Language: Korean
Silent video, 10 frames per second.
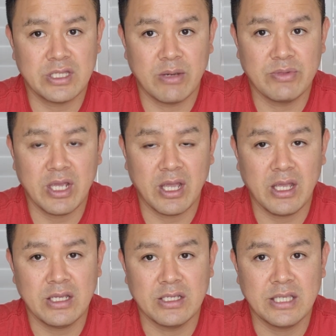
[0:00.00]
때문에
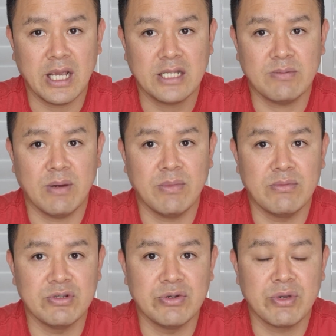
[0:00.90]
세 가지
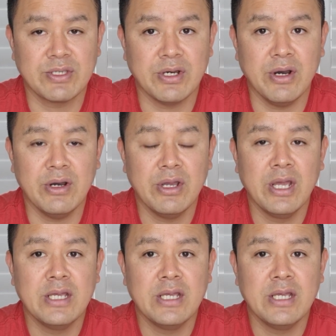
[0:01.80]
방법을 이용해서